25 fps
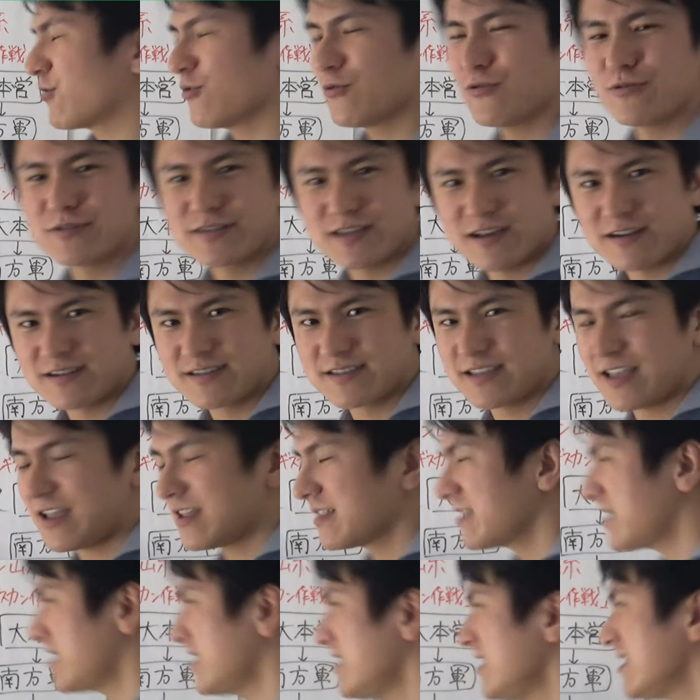この作
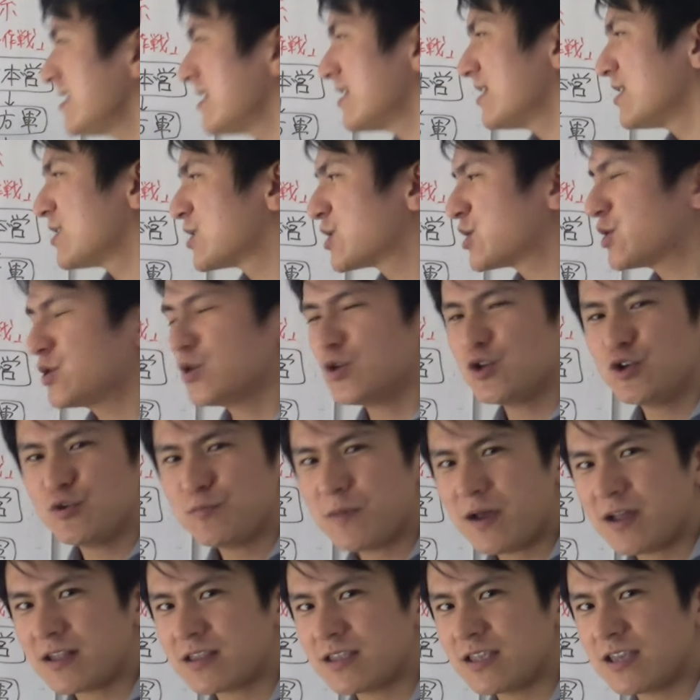戦に9
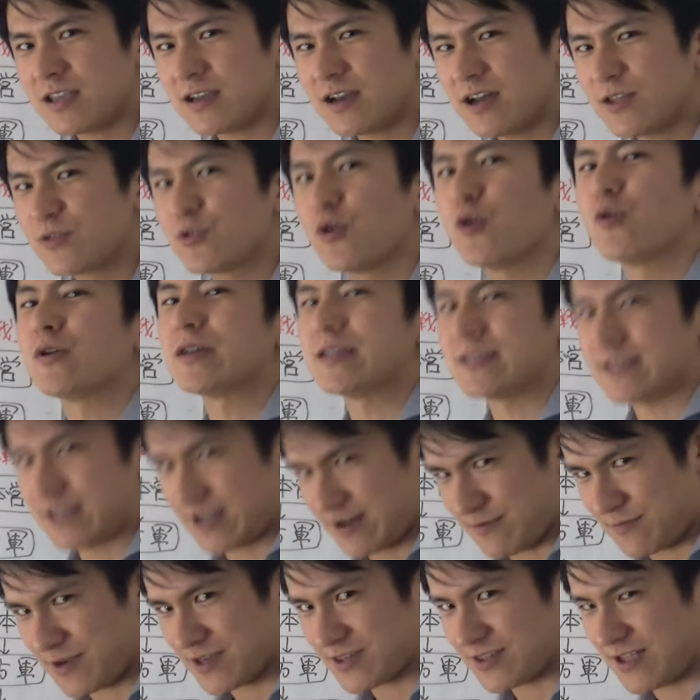万人が動員さ
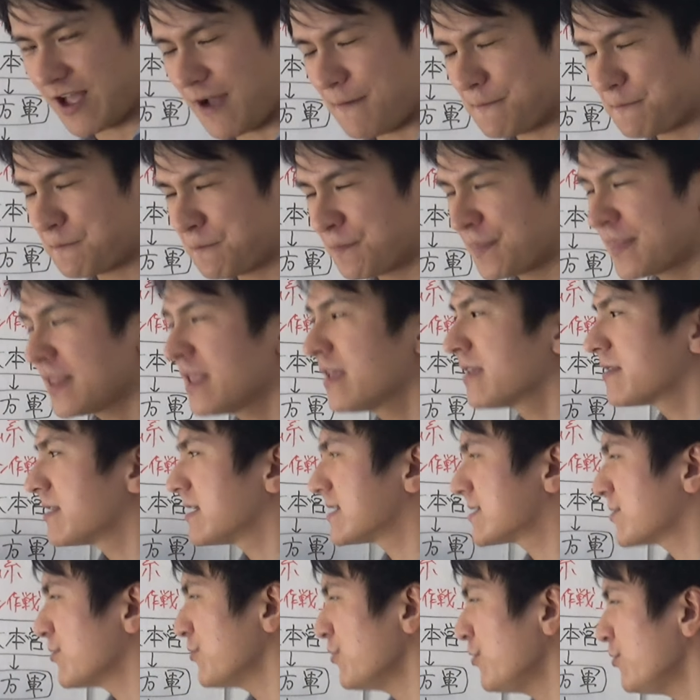れました
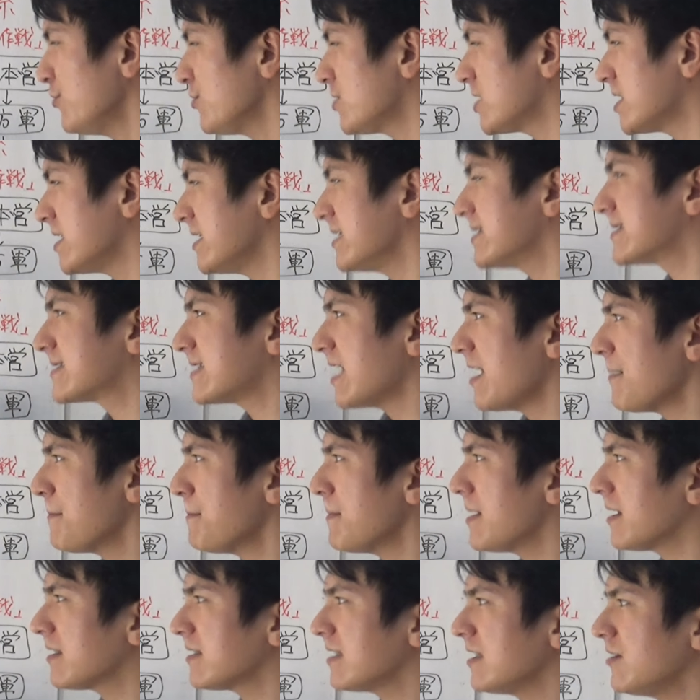でそのうち3
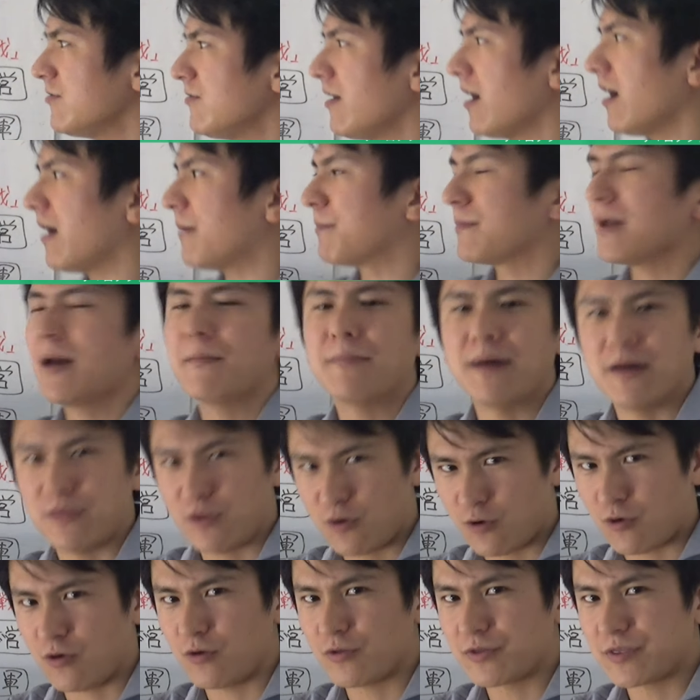万人はミャンマー
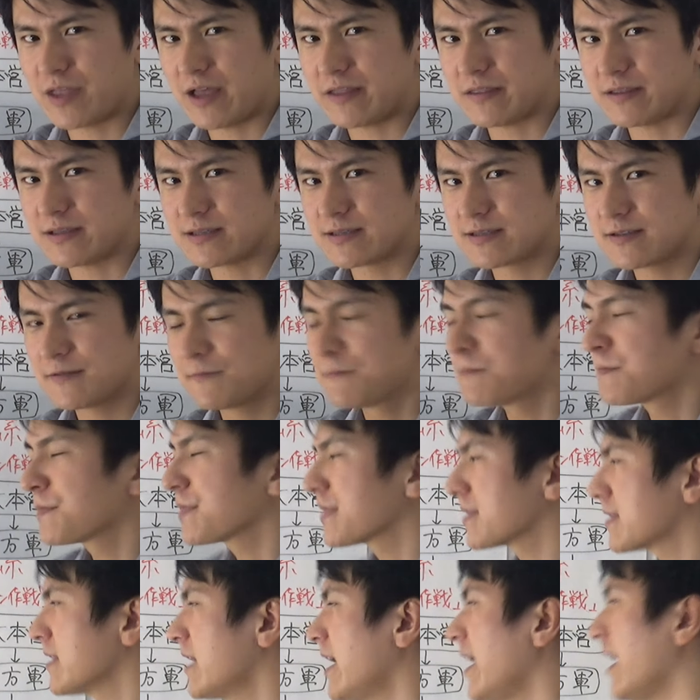残ったんです
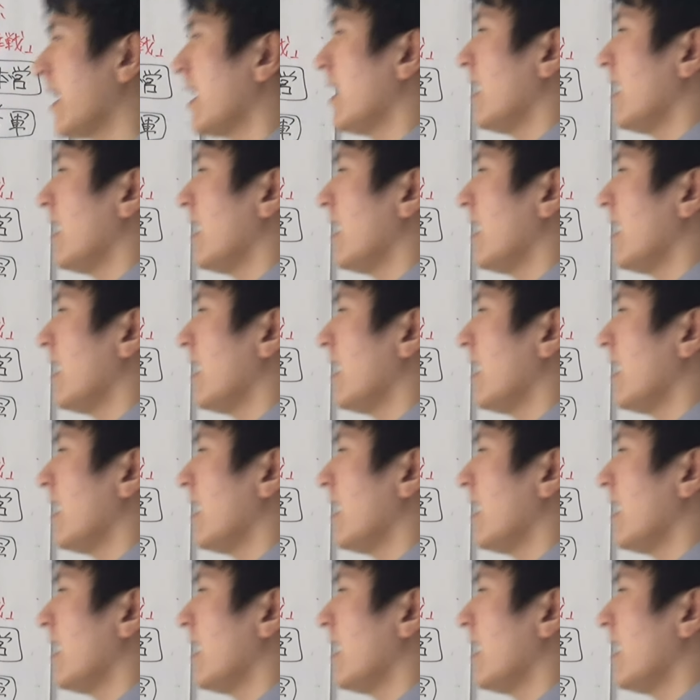で、